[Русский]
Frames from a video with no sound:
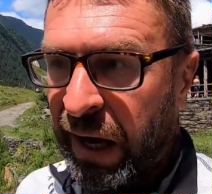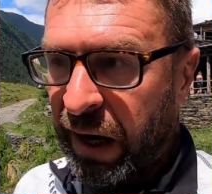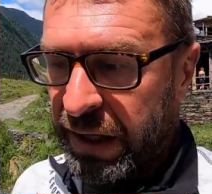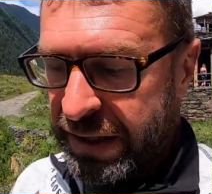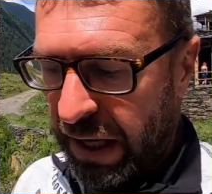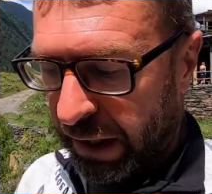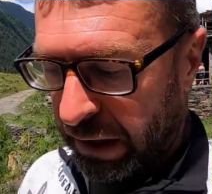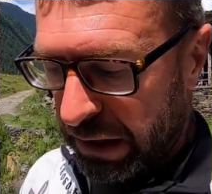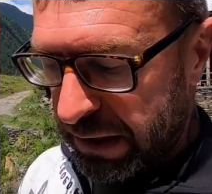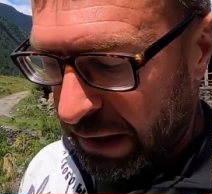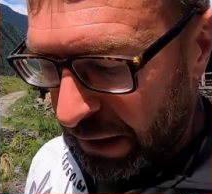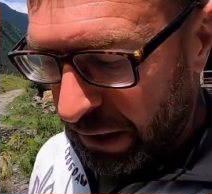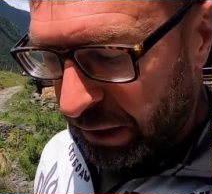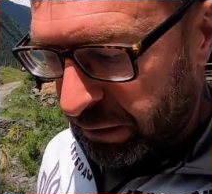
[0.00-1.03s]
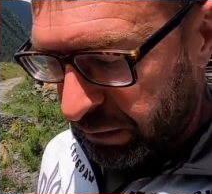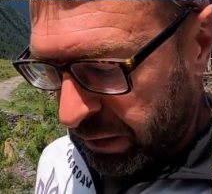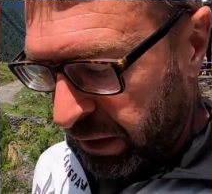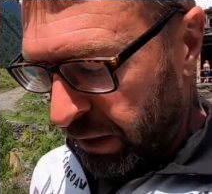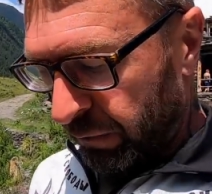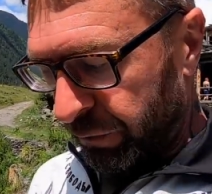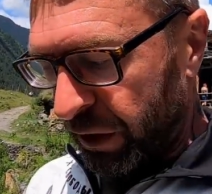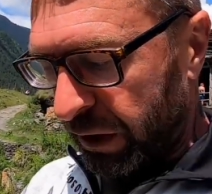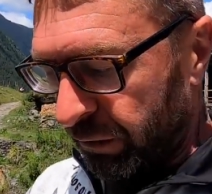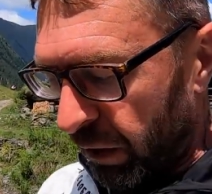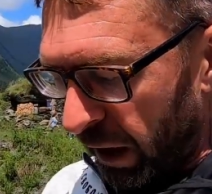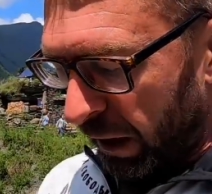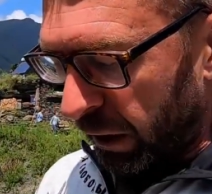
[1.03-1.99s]
Хозяйка стоит,
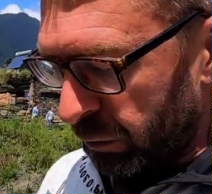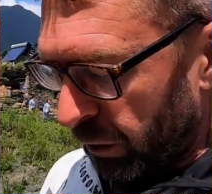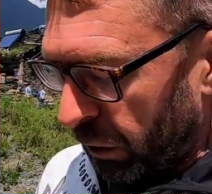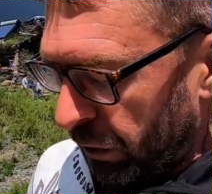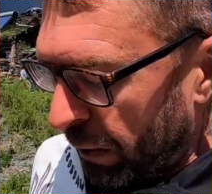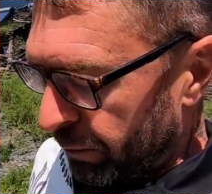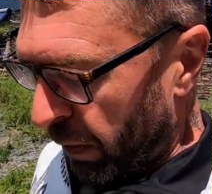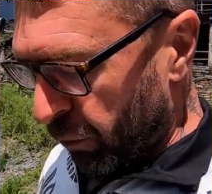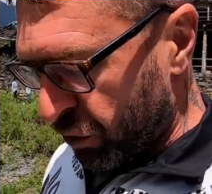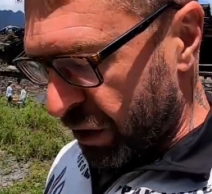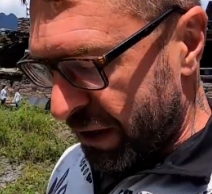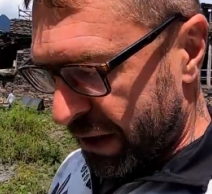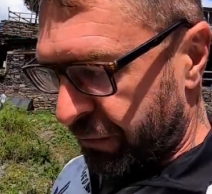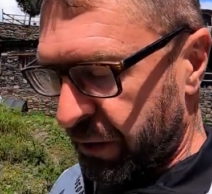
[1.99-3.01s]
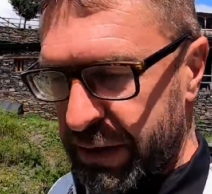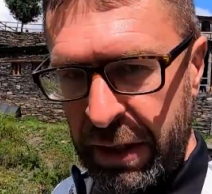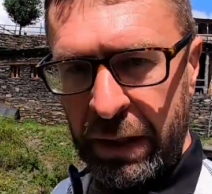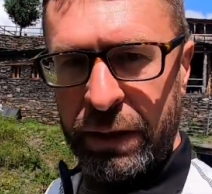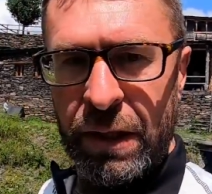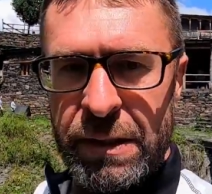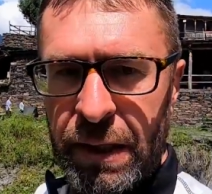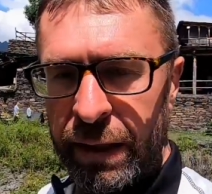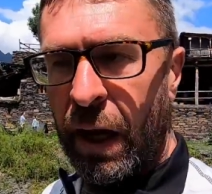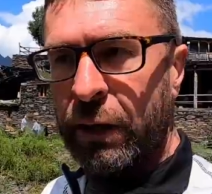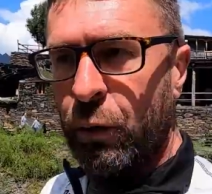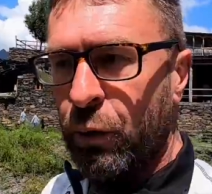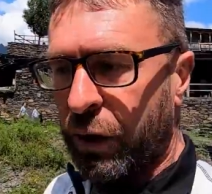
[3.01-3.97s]
детвора, которые там помощницы официантки
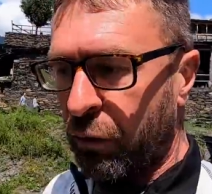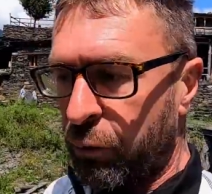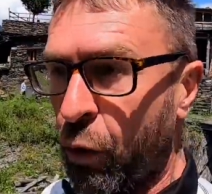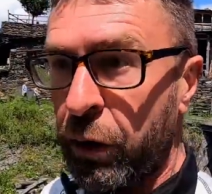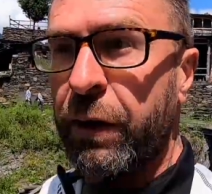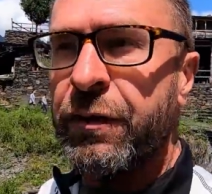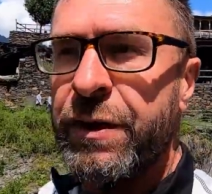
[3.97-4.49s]
стоят, руки в боки,